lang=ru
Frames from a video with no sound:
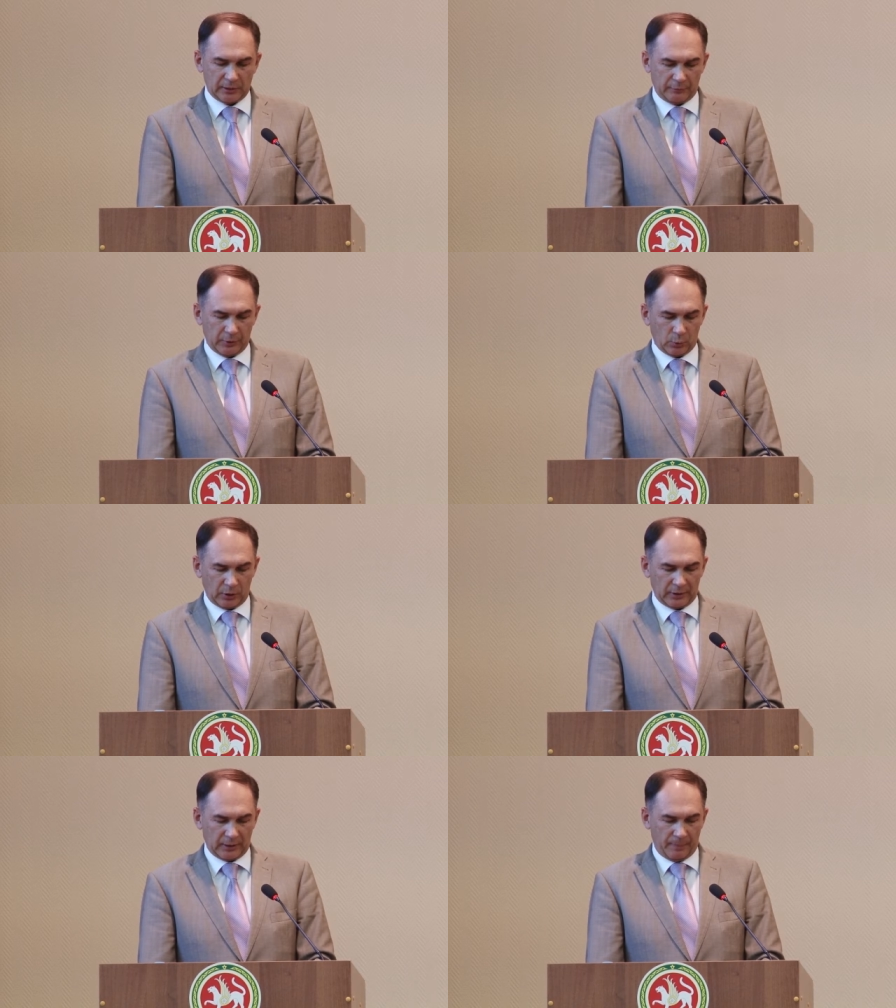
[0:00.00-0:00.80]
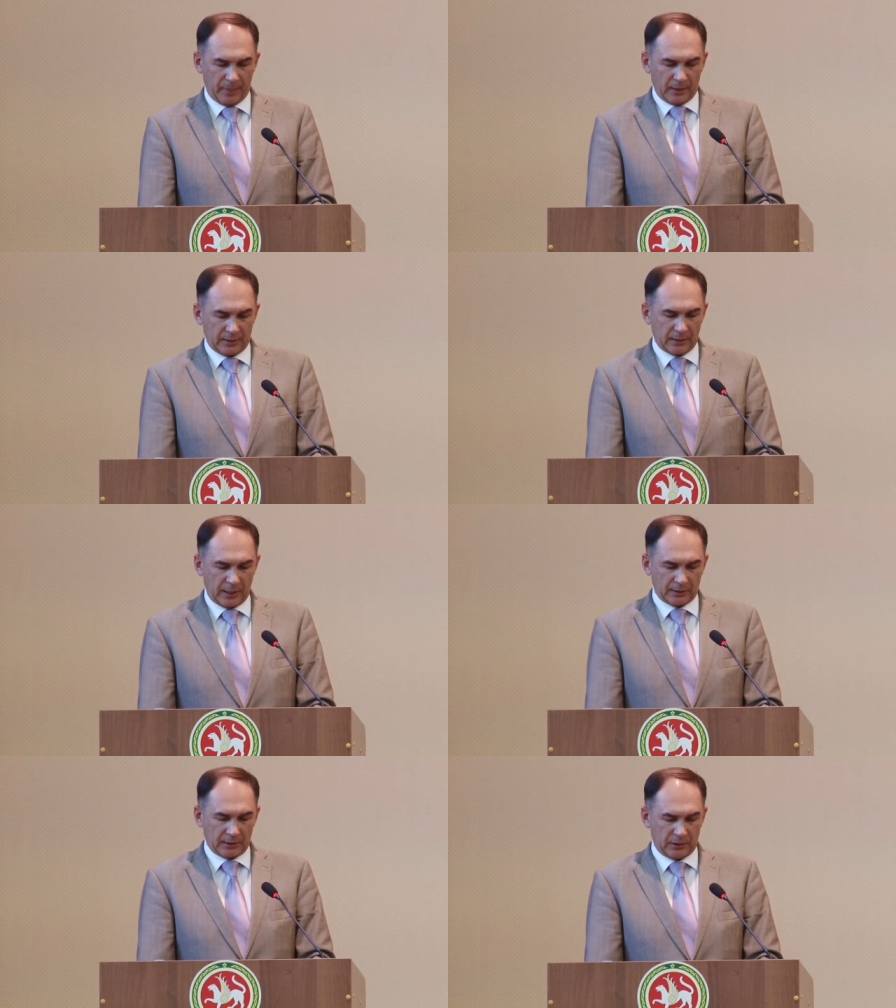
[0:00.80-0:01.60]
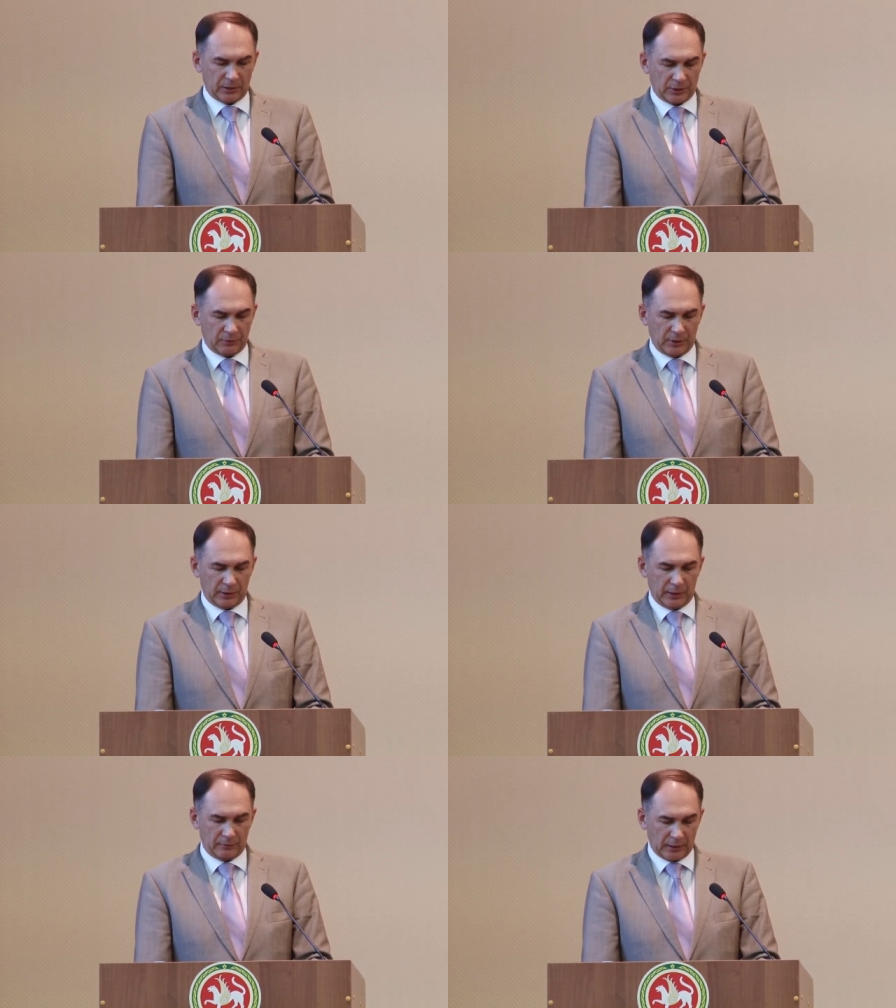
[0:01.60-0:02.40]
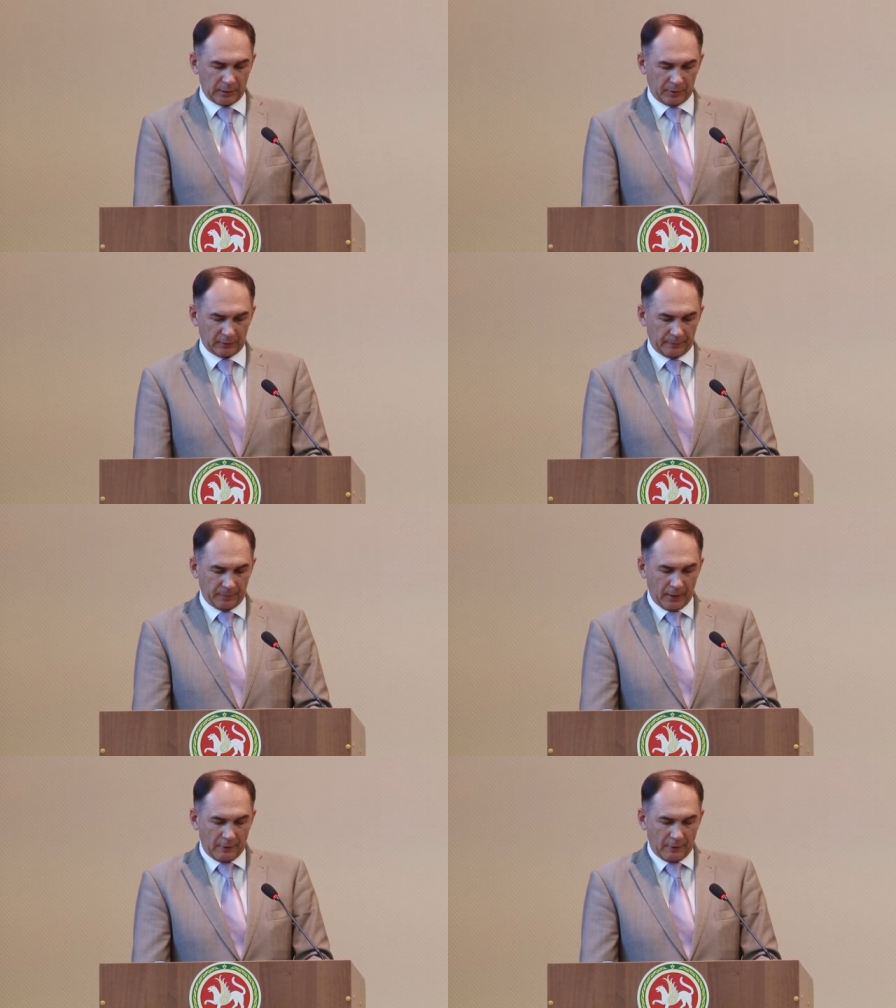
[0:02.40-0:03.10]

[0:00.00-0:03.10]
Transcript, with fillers: главы города Заинская Наташина Елена Владимировна,